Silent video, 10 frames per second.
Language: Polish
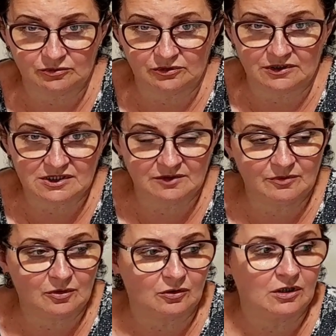bo to jest
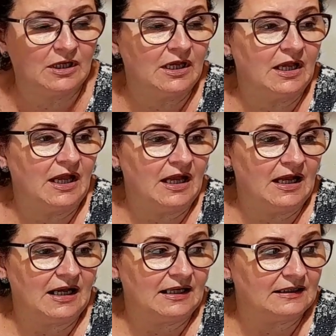blok,
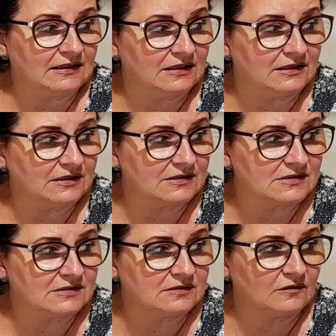ale
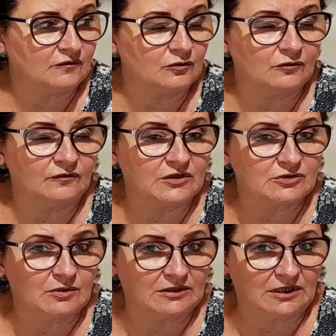znowu
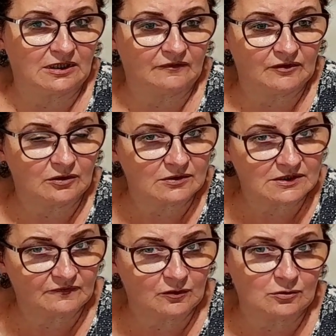wyszła taka wilgoć
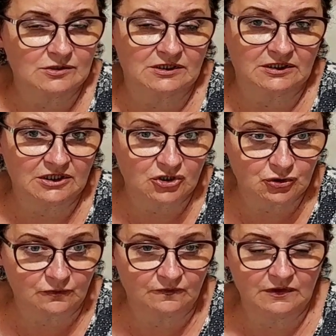z dworu, z tych
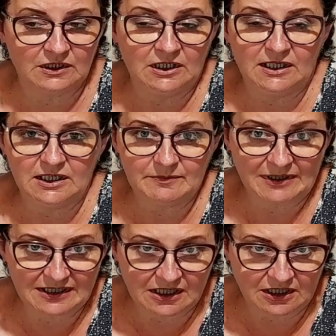deszczów i
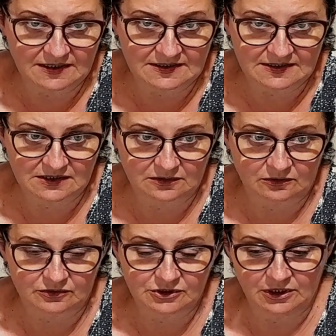pranie nie chce
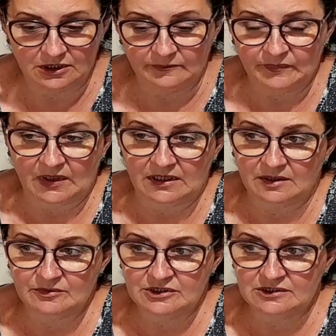schnąć. A
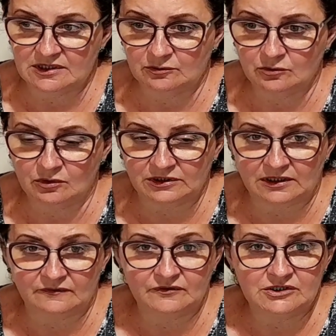jak będzie za długo
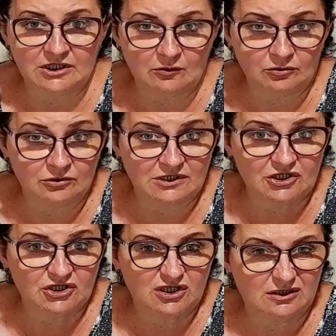tak wisiało, to
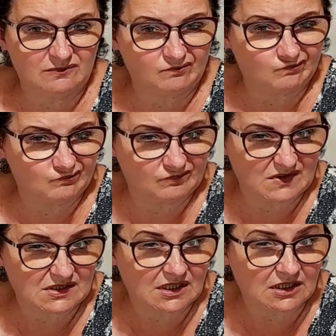zacznie
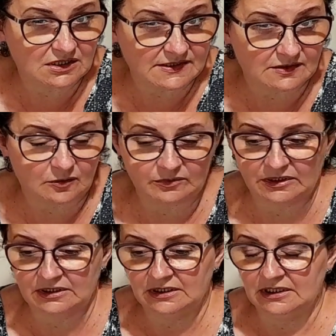stęchlizną,
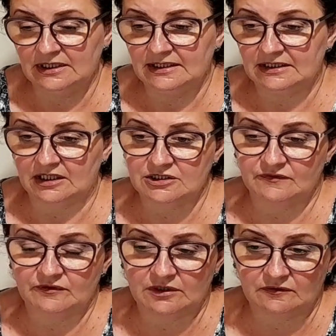nie?
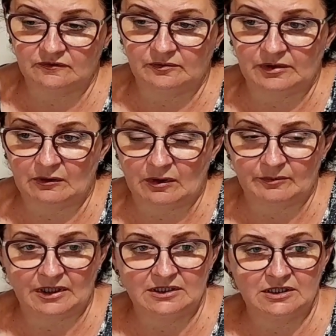Także Wiki wyprała
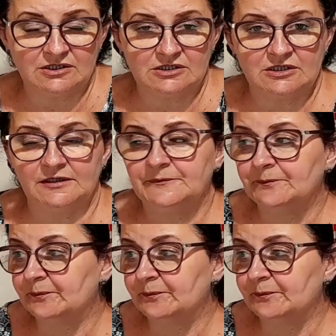pranie dzisiaj